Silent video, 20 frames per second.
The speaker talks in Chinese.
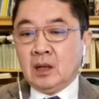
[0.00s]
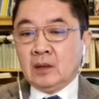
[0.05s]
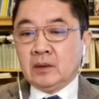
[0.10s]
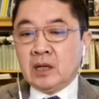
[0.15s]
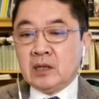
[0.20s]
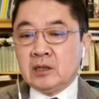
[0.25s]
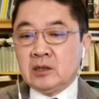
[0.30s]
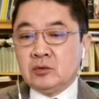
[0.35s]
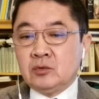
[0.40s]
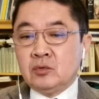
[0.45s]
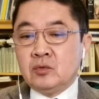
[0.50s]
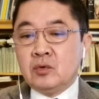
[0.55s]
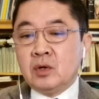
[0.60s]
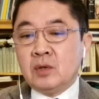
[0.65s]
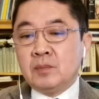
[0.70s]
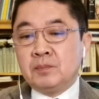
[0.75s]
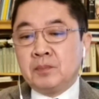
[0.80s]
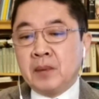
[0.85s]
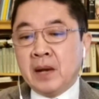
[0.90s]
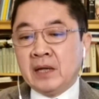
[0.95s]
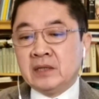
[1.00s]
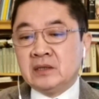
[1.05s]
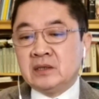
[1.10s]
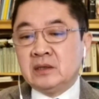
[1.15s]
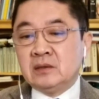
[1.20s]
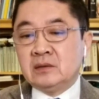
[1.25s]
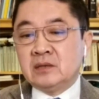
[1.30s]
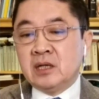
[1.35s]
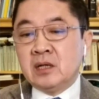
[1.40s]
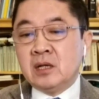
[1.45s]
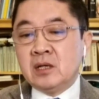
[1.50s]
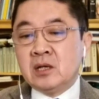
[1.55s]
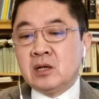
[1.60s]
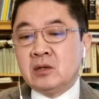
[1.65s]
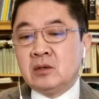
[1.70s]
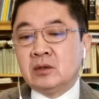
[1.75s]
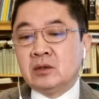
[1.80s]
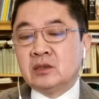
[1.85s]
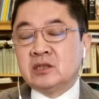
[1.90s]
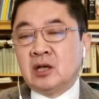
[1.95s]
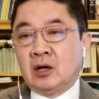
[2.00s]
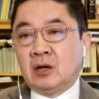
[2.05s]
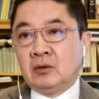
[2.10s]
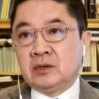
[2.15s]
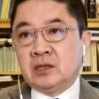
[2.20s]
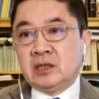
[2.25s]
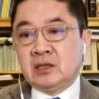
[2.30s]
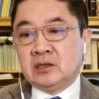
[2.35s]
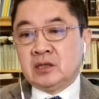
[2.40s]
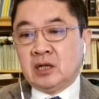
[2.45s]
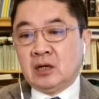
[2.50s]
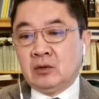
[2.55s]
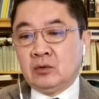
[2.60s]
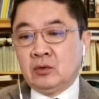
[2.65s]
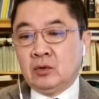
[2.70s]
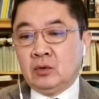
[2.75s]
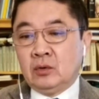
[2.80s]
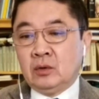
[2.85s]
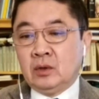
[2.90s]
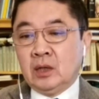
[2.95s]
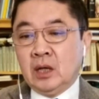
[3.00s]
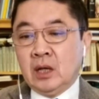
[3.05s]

但是如果北京真的能够调停成功，